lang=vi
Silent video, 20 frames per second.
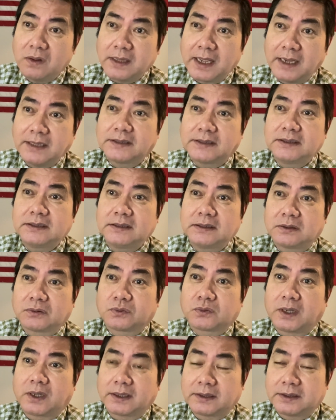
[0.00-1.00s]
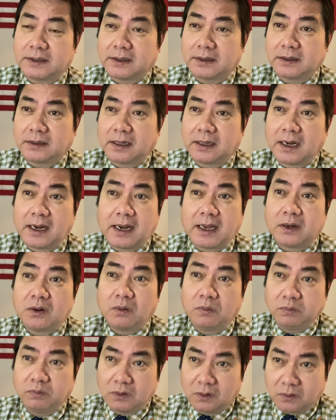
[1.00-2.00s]
tác chiến lược toàn diện là
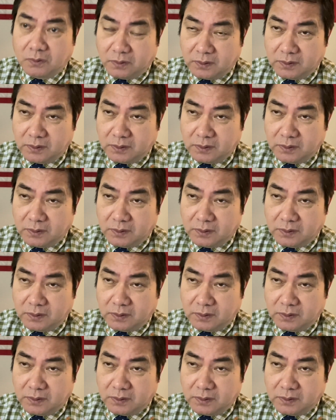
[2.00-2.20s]
đúng thôi.